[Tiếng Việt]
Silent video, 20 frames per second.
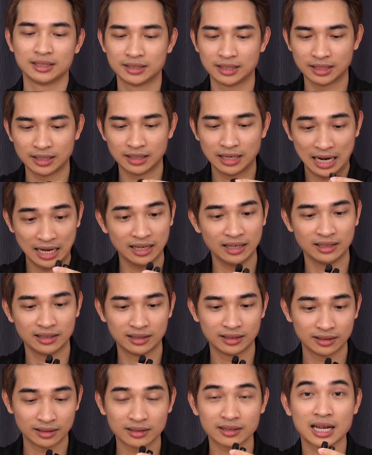Thì đây,
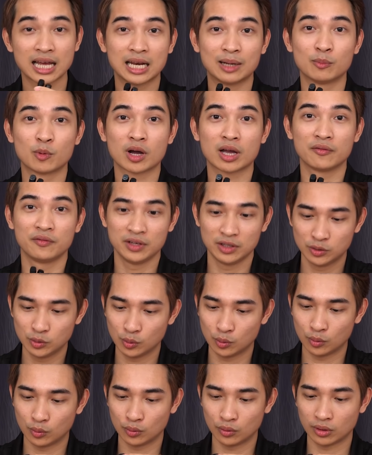đây là một cái ví
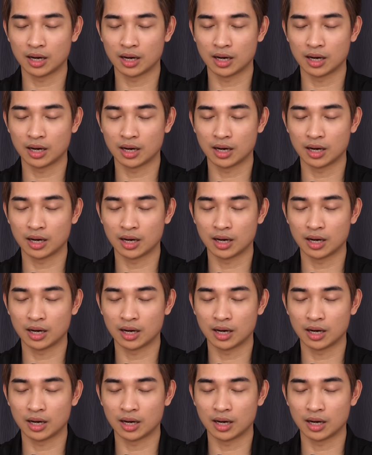dụ